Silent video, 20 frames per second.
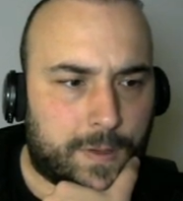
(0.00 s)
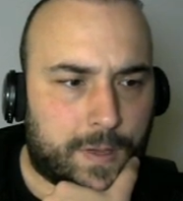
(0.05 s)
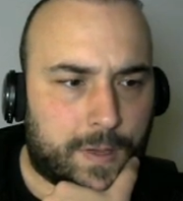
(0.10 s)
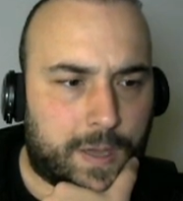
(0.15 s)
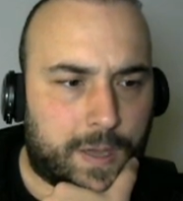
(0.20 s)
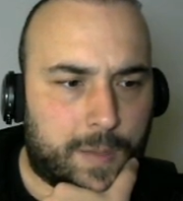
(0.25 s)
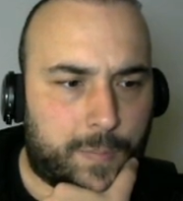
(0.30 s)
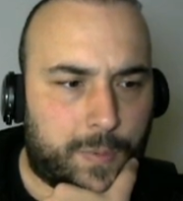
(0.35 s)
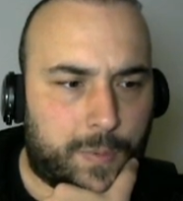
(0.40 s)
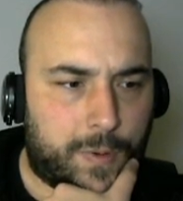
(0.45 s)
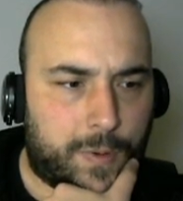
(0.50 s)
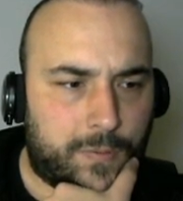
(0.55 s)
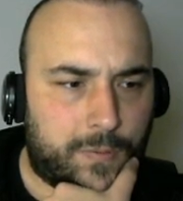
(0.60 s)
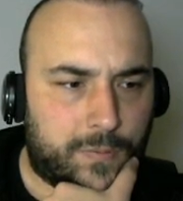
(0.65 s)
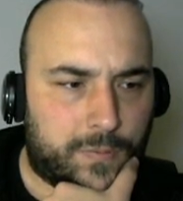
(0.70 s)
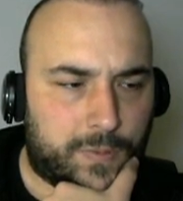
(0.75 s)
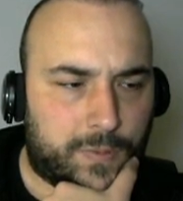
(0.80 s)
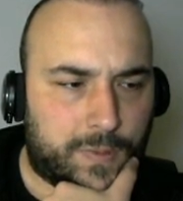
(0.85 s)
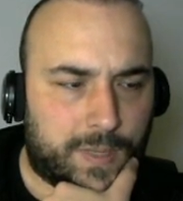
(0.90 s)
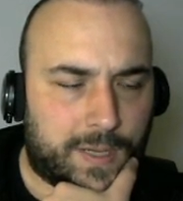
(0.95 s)

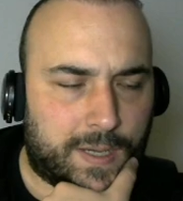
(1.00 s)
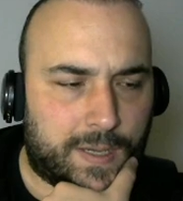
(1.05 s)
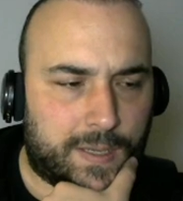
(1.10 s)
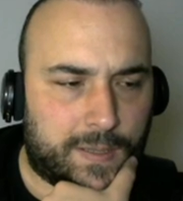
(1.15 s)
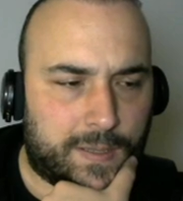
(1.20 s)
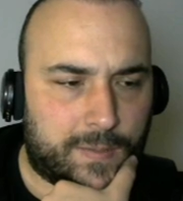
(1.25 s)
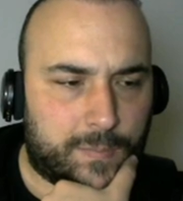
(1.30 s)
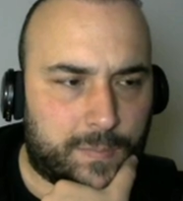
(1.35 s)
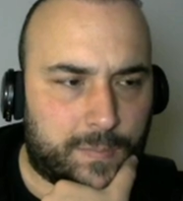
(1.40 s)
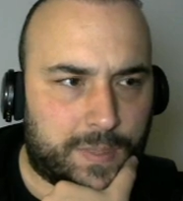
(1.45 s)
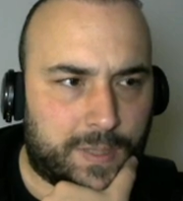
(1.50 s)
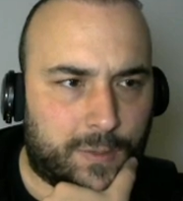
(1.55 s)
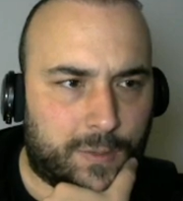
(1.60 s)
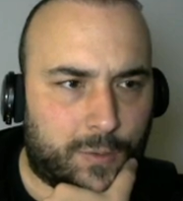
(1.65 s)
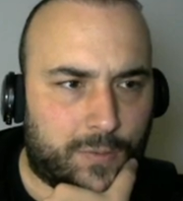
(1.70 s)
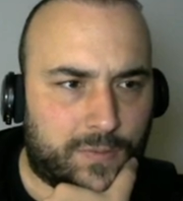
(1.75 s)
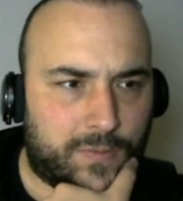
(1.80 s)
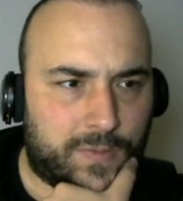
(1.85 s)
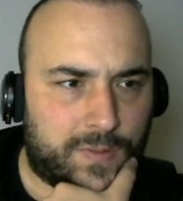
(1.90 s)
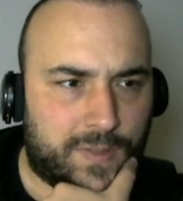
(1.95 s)
Above the line.
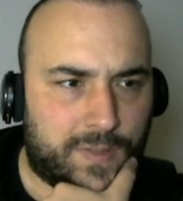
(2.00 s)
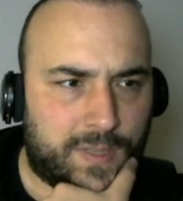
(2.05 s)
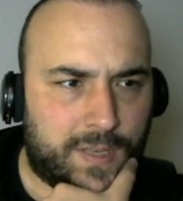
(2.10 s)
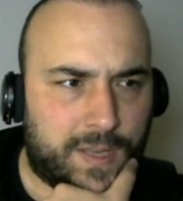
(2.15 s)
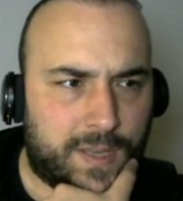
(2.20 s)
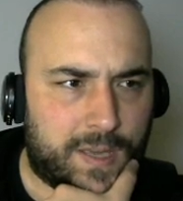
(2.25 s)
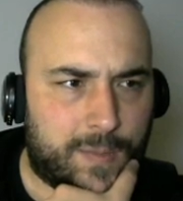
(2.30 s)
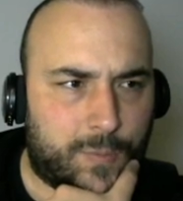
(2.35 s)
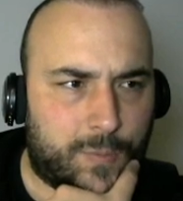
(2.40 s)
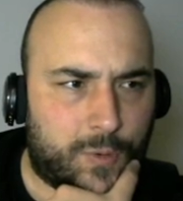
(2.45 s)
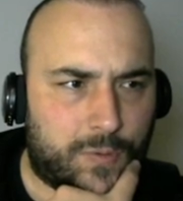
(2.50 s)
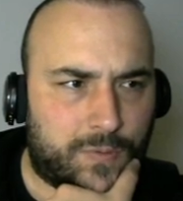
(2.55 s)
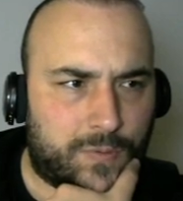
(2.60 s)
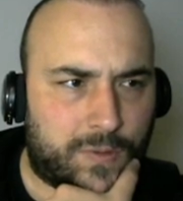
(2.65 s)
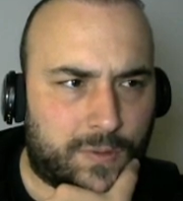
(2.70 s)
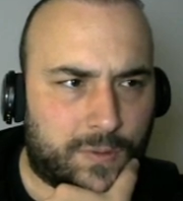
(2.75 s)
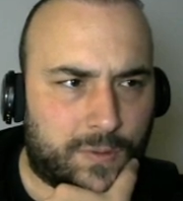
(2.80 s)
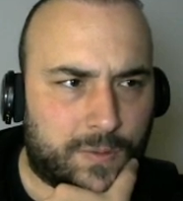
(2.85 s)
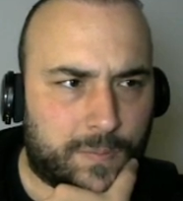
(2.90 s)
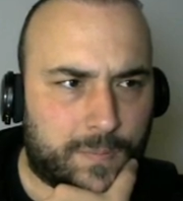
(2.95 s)
Below the değil above
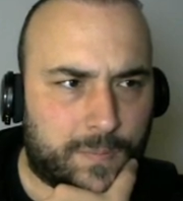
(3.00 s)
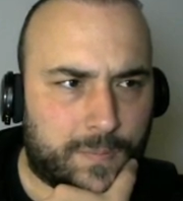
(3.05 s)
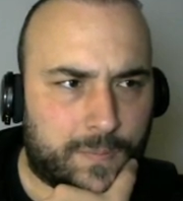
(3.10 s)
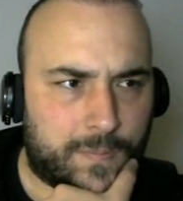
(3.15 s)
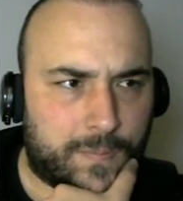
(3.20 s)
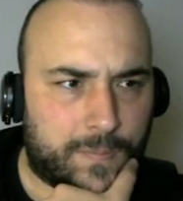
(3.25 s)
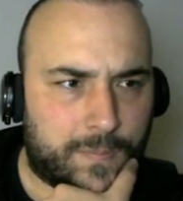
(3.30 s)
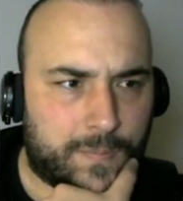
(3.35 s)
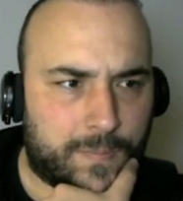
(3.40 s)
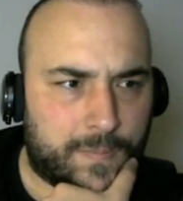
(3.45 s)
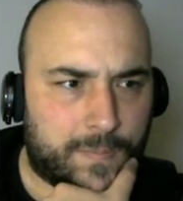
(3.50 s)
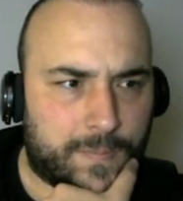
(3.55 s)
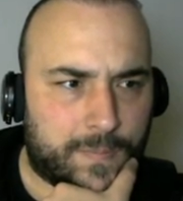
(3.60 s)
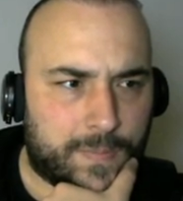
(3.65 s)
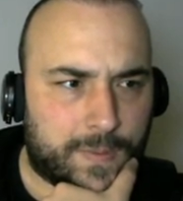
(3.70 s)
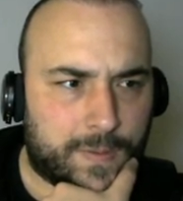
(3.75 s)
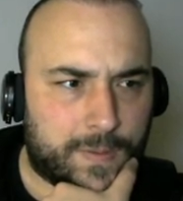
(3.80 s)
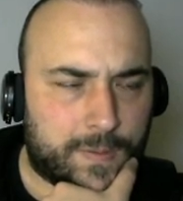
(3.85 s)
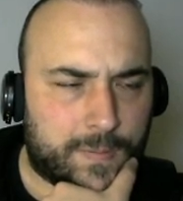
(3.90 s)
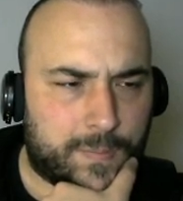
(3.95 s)
the.
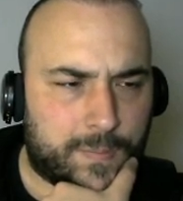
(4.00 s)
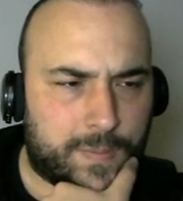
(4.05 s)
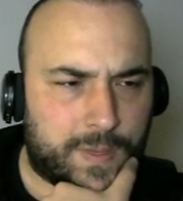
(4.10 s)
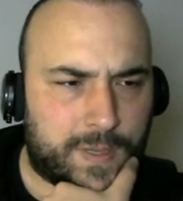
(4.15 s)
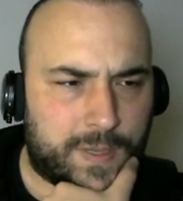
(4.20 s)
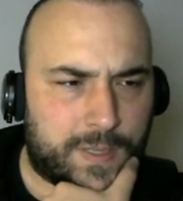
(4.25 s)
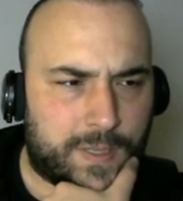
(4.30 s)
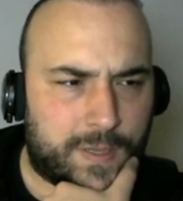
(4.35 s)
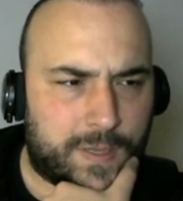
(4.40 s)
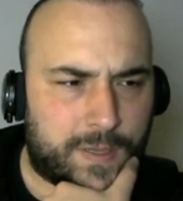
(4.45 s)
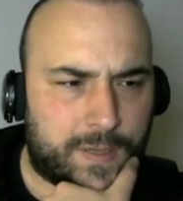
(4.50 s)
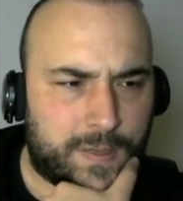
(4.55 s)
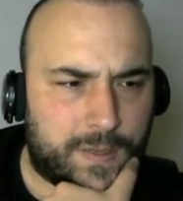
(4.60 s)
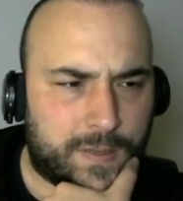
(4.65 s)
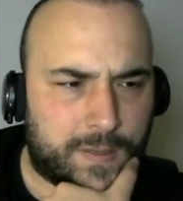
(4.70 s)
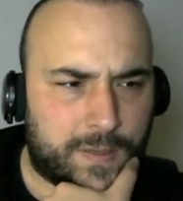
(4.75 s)
Peki.